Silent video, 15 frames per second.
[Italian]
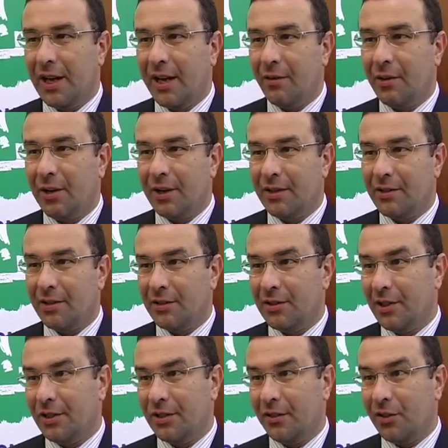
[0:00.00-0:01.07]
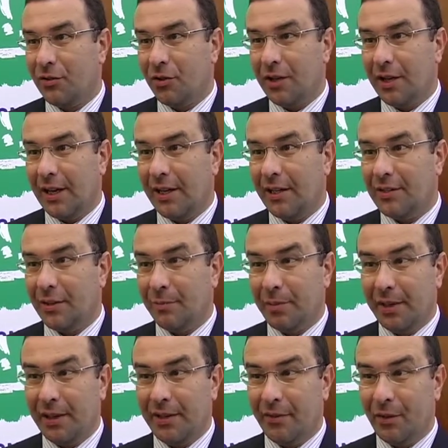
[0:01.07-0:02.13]
aula, se si leggeva il giornale si
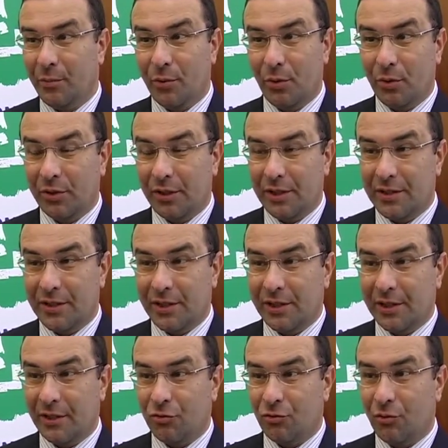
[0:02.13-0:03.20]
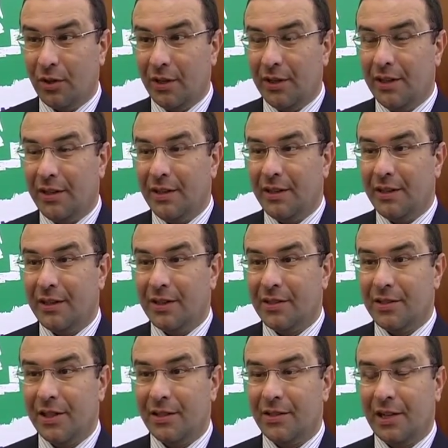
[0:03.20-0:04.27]
apprendevano più notizie della sua eh,
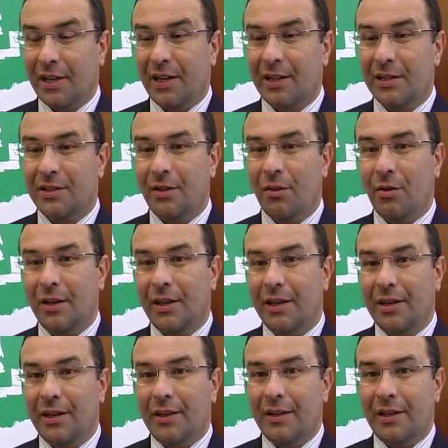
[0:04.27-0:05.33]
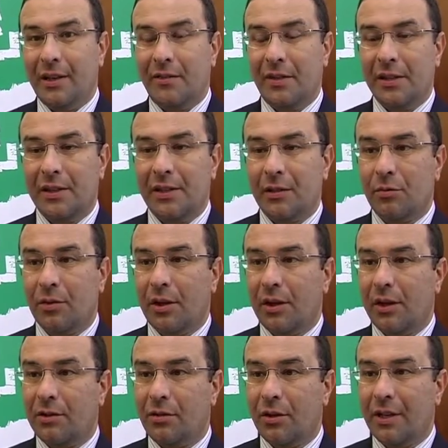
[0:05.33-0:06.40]
stessa relazione. In effetti è stata una
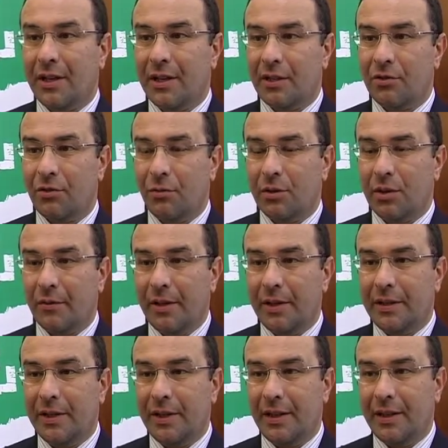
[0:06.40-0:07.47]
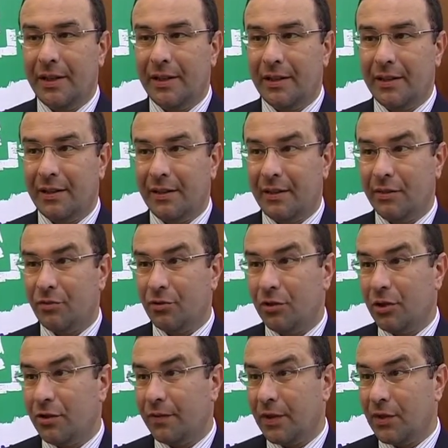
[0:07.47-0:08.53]
relazione assolutamente eh,
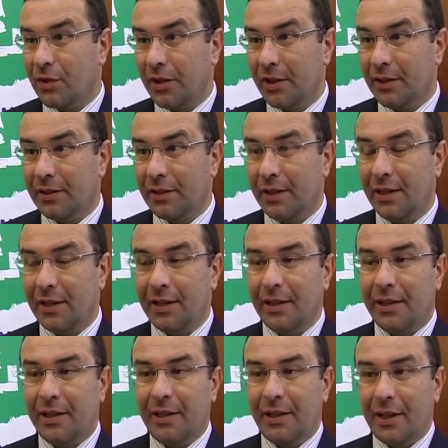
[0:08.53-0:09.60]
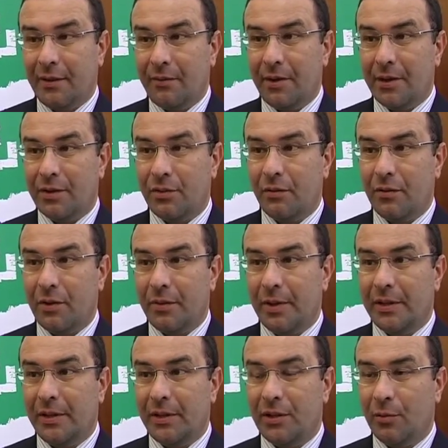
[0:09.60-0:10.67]
insoddisfacente e questo
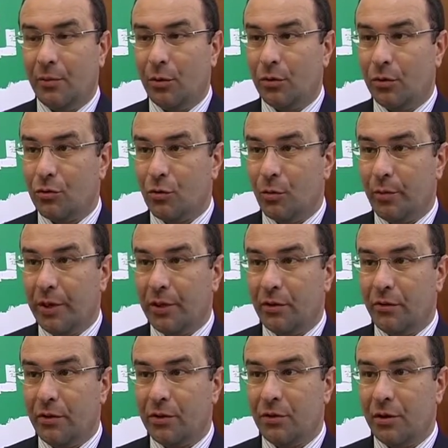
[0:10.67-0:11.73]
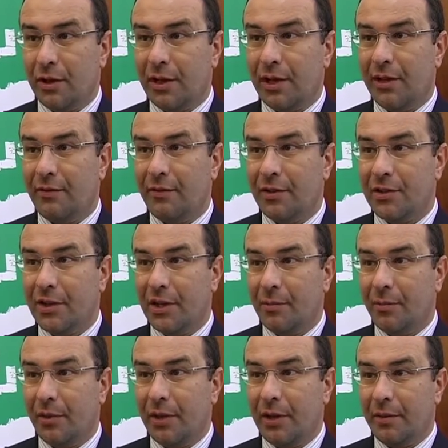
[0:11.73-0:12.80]
ovviamente ci ha molto stupito, visto anche l'enfasi che
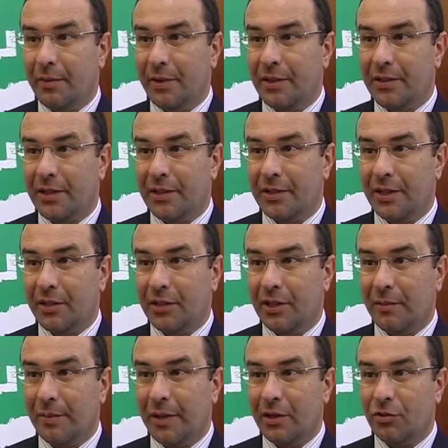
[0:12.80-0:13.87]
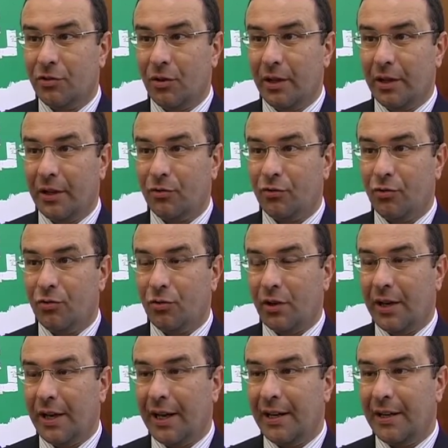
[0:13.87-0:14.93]
poi la Ministra stessa ha messo anche sui
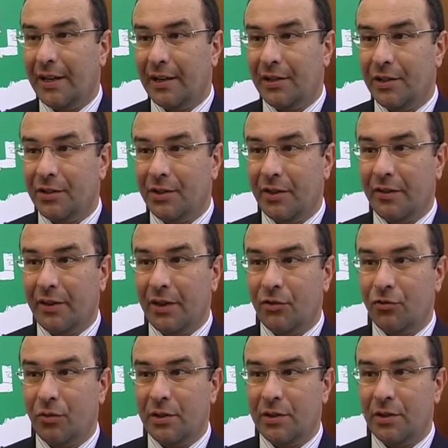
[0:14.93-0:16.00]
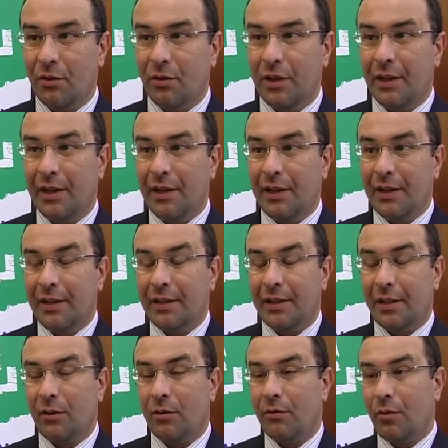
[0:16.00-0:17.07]
giornali nel descrivere la sua azione
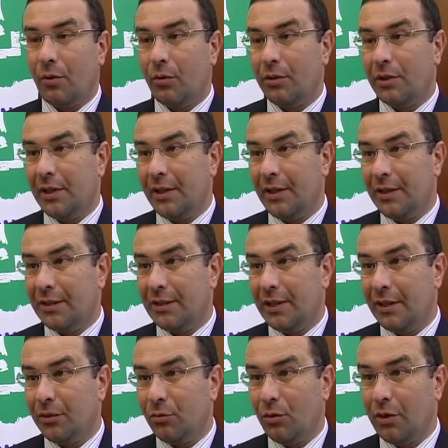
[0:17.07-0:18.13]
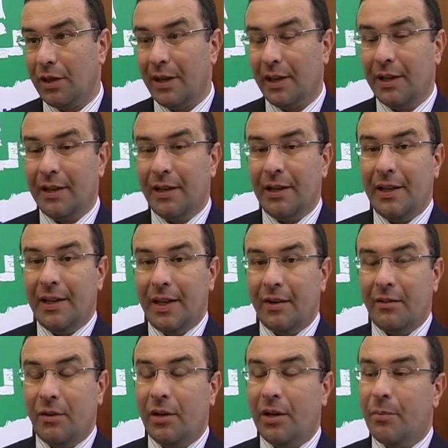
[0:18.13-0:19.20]
nei confronti della Turchia.
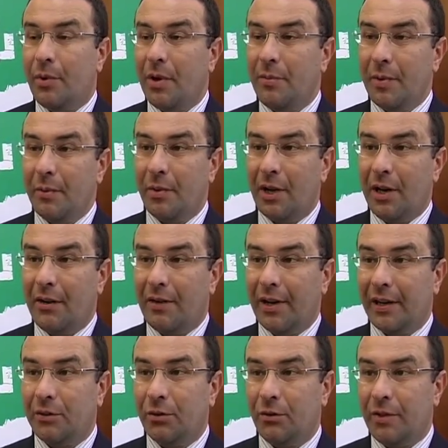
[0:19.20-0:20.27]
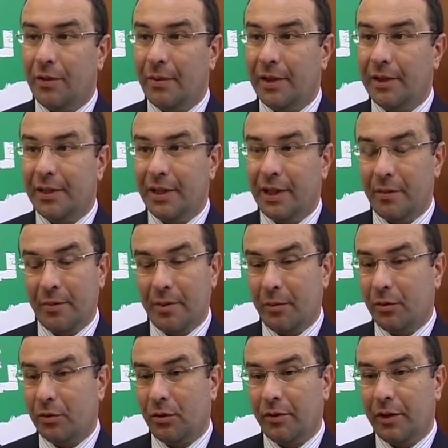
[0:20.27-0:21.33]
E quello che poi abbiamo rilevato ovviamente, che
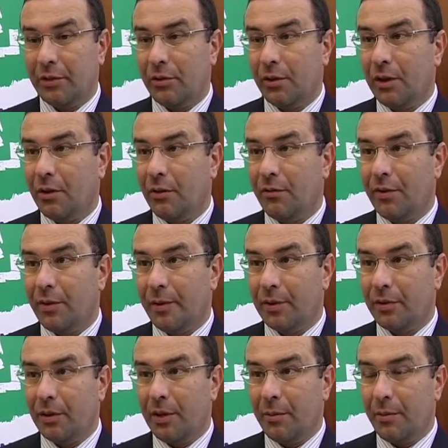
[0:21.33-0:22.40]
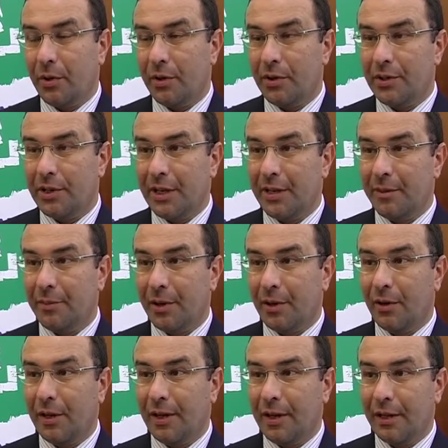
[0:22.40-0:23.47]
abbiamo trovato anche confermato nelle poche scarne
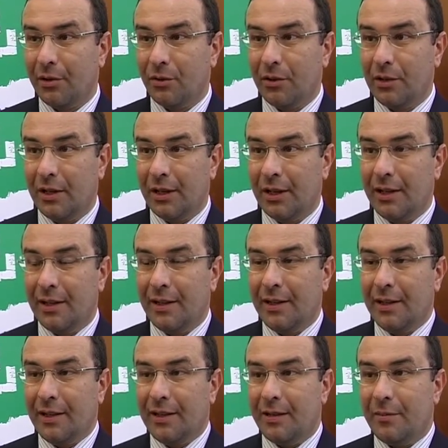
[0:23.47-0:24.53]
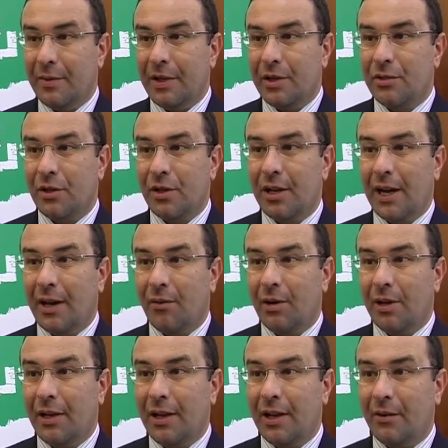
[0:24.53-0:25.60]
parole che ha detto il il Ministro in
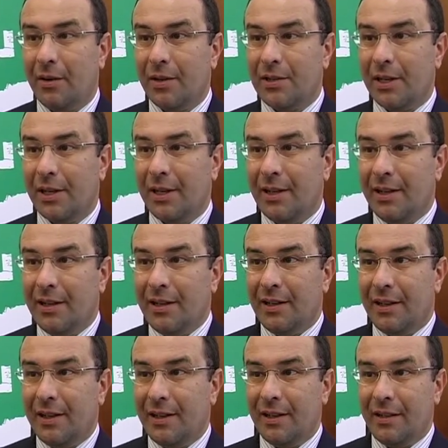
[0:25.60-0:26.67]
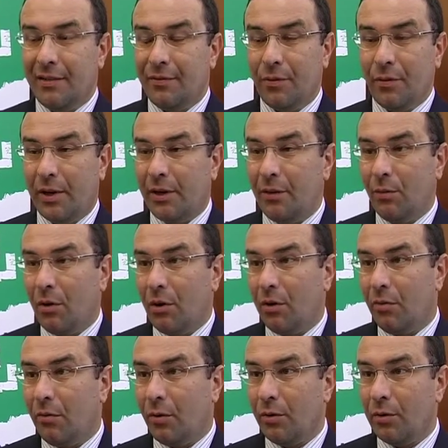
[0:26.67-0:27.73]
aula è questa eh, fuori
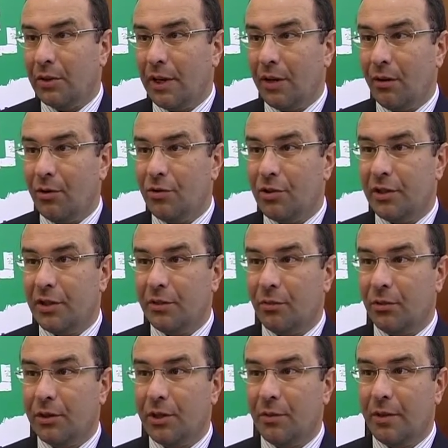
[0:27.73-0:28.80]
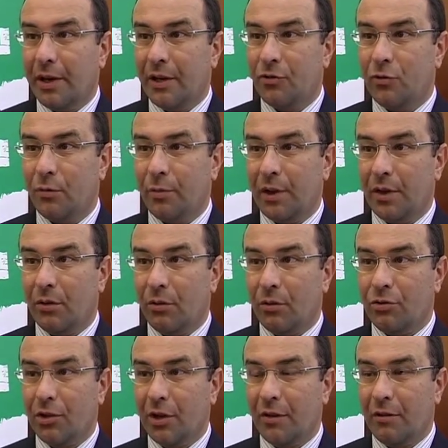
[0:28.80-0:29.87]
luogo volontà oggi di continuare su un
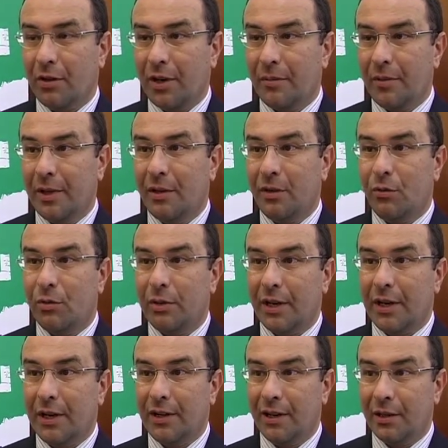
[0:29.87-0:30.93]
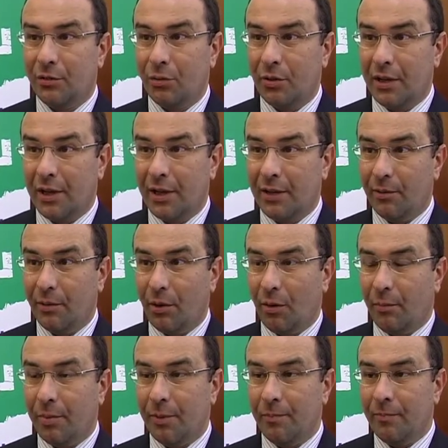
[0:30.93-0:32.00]
percorso che vorrebbe includere la Turchia in
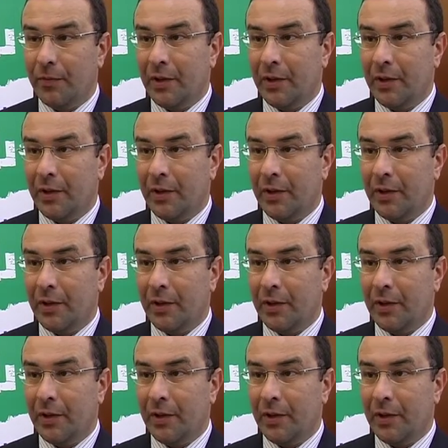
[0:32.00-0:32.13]
Europa.